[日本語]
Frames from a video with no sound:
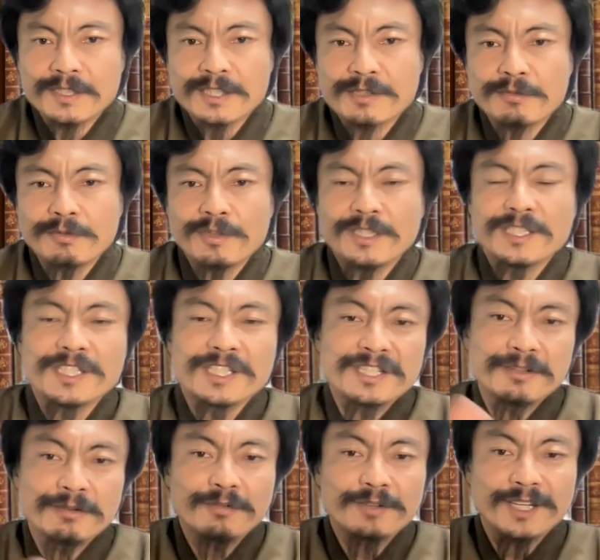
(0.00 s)
で、その時に地
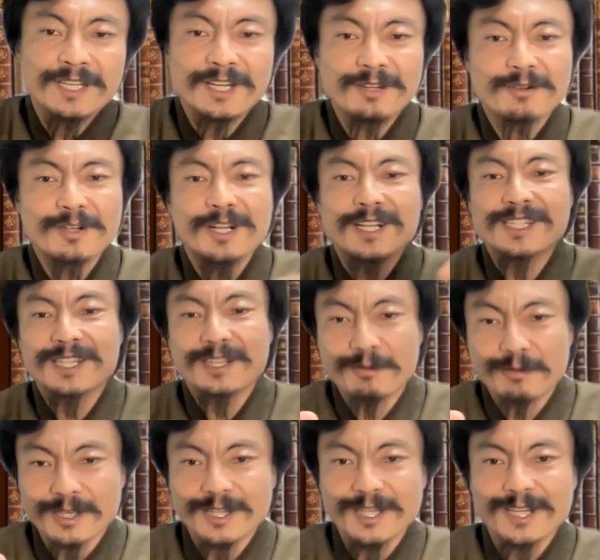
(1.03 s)
震保険入れるのか、火災
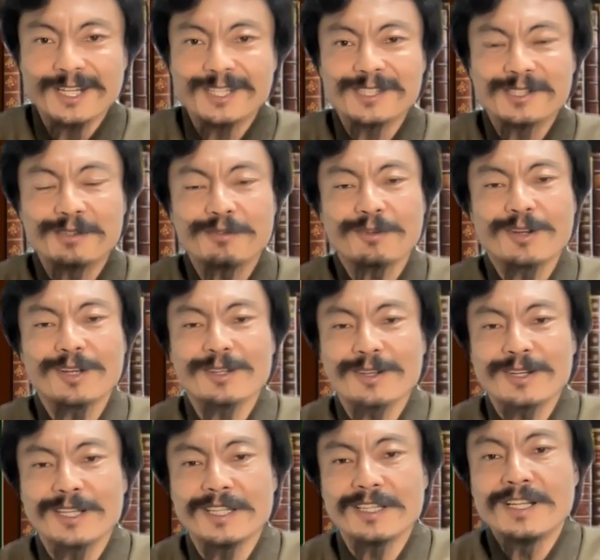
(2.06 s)
保険だけにするのかと
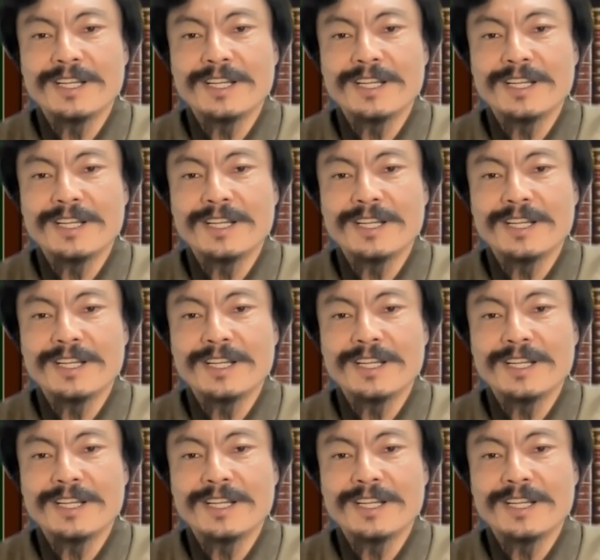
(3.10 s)
か、